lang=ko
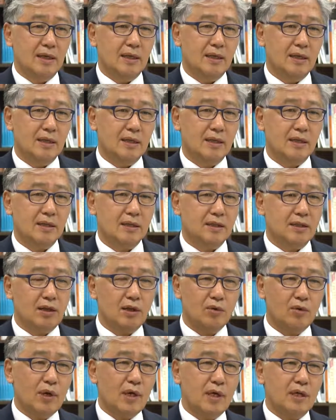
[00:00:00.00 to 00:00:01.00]
에, 예,
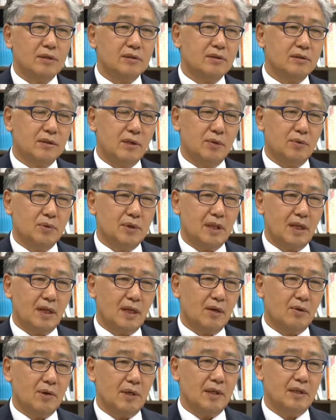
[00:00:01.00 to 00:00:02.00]
결과가 어떻게
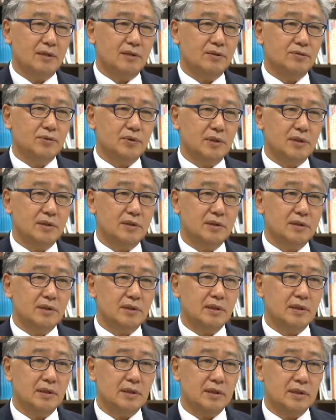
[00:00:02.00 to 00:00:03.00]
온다라고 하는 것을
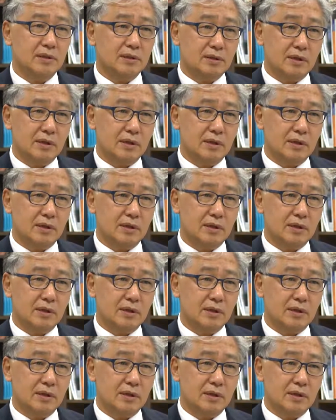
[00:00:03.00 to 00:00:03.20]
우리는 이, 예,